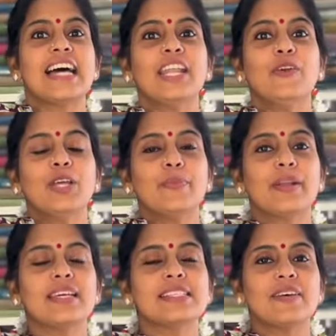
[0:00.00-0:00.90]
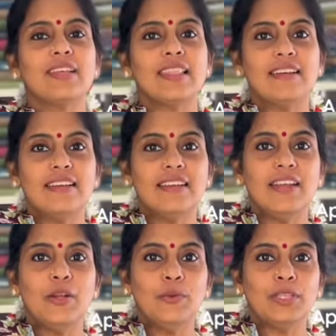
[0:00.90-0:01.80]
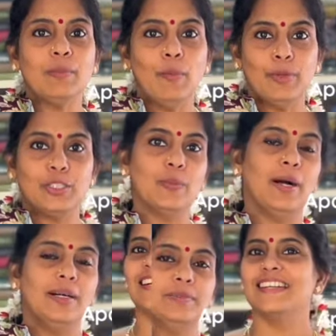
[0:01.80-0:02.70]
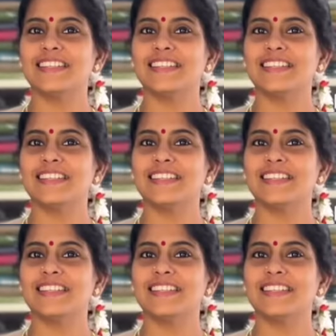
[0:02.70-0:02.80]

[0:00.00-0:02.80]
சாரியுடைய ப்ரைஸ் செவன் தேர்ட்டி எழுநூற்றி முப்பது ரூபாய்